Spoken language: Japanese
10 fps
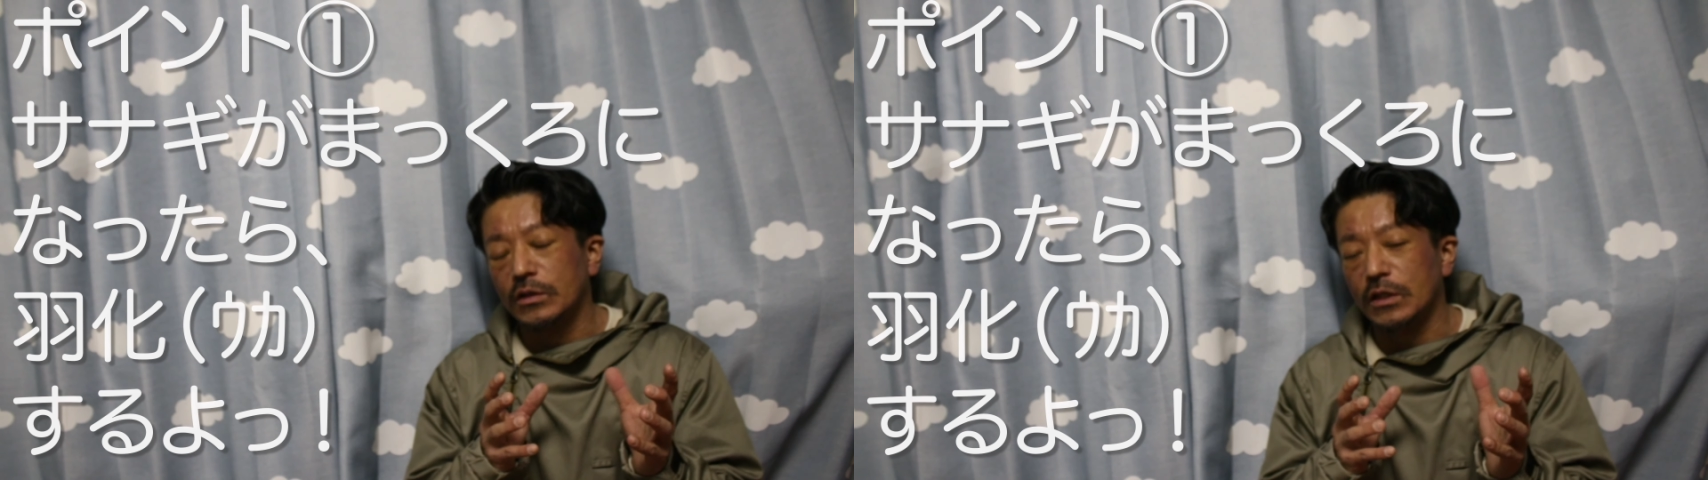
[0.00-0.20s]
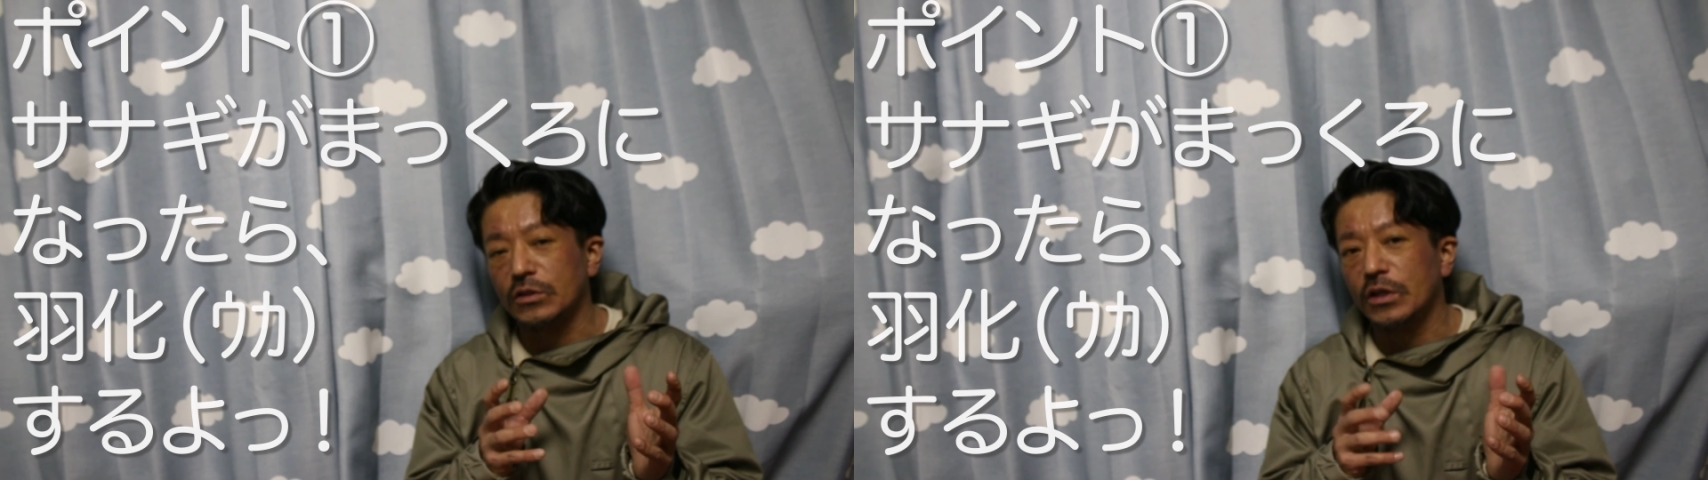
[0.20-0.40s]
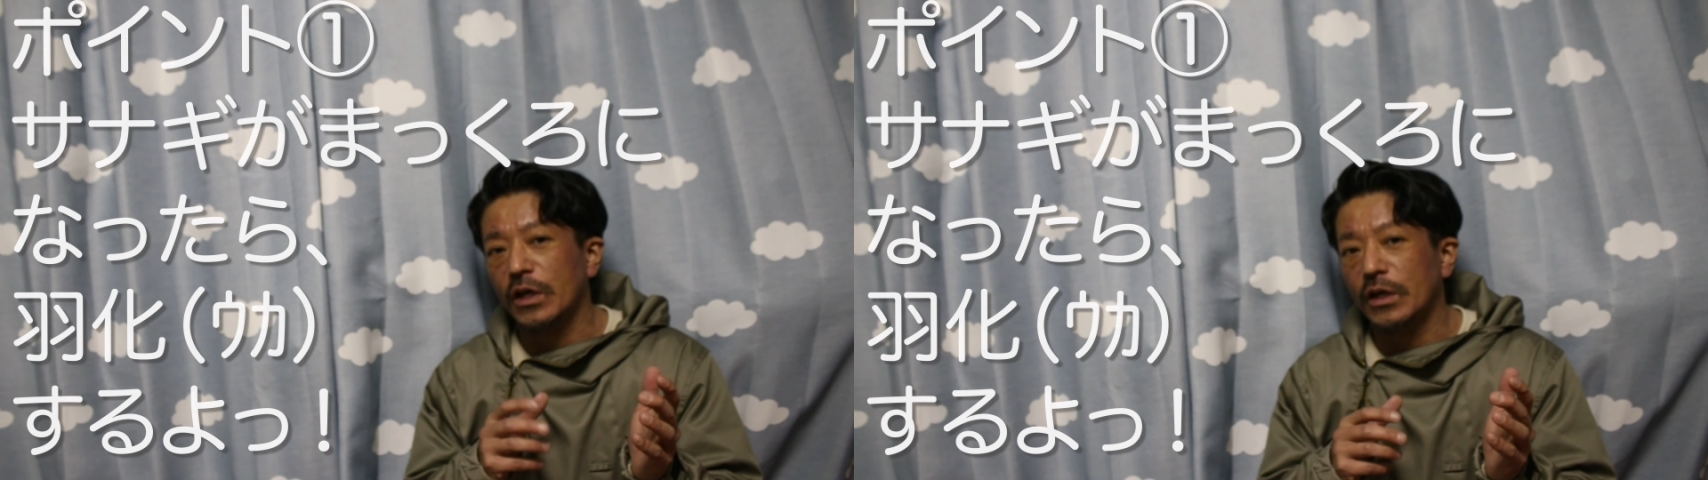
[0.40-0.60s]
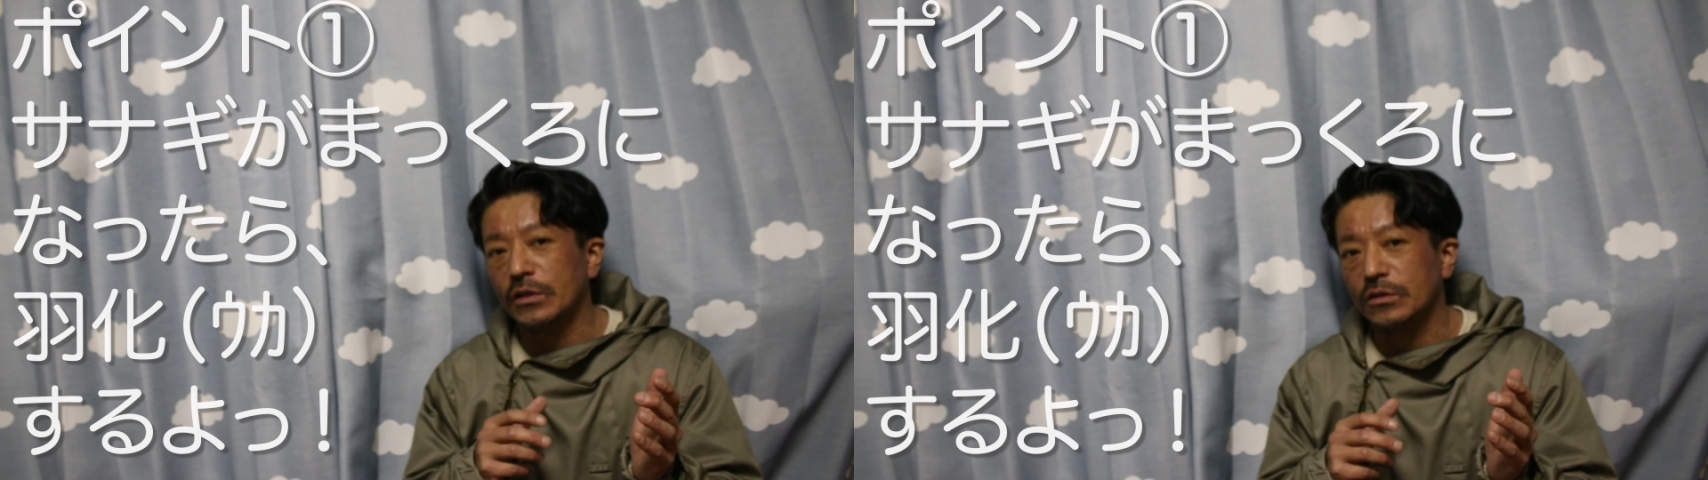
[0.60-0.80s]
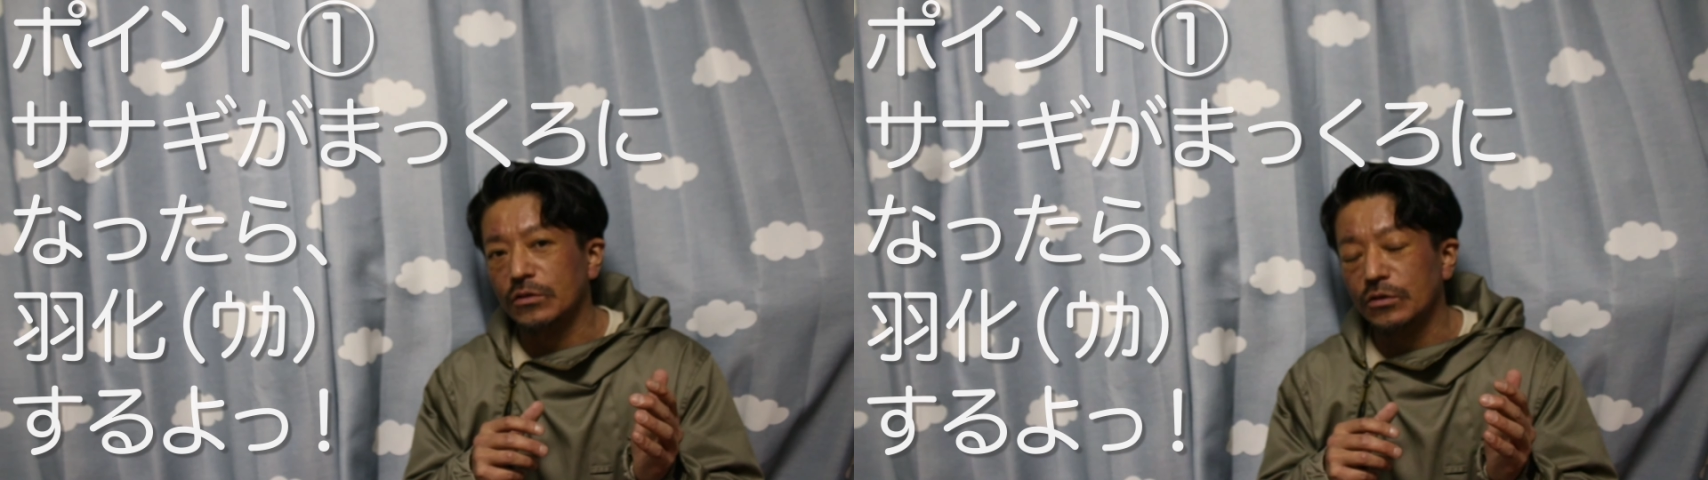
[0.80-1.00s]
撮影
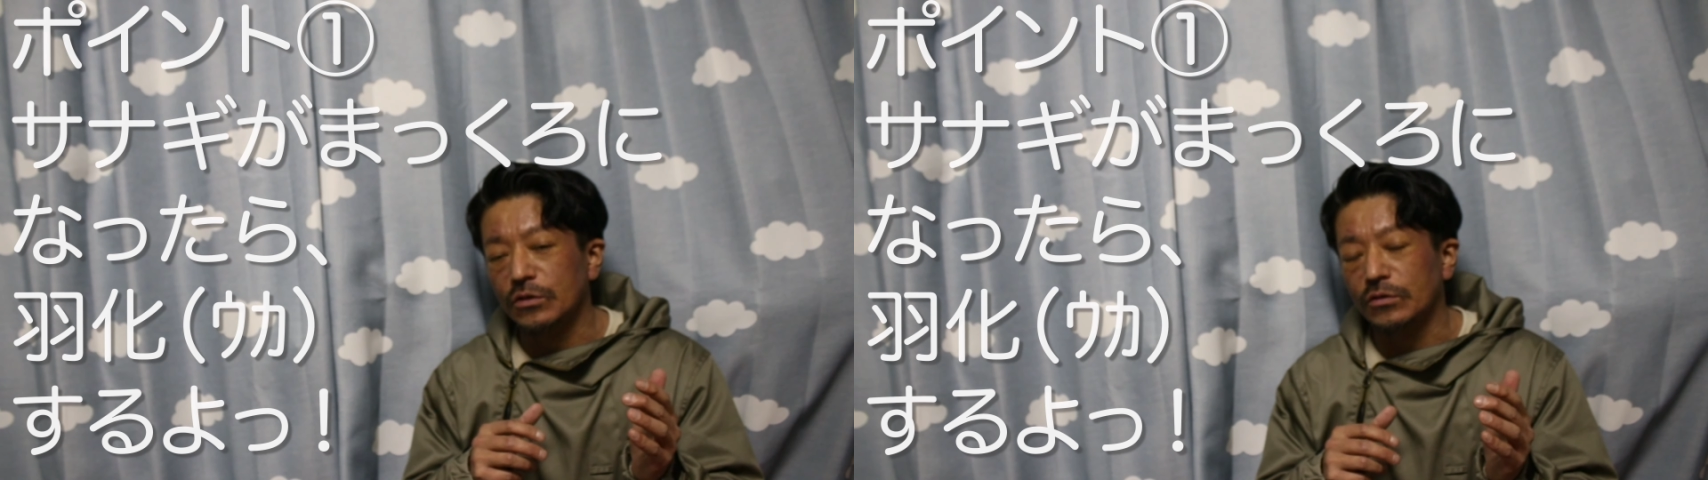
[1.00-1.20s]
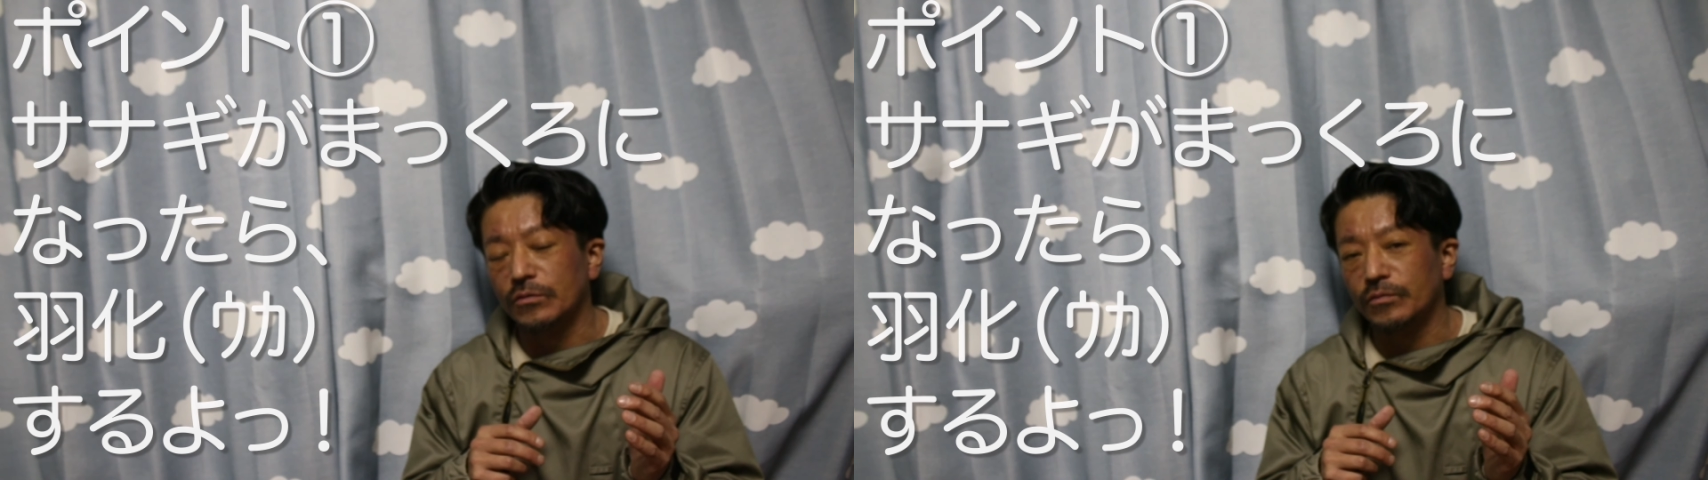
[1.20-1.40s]
する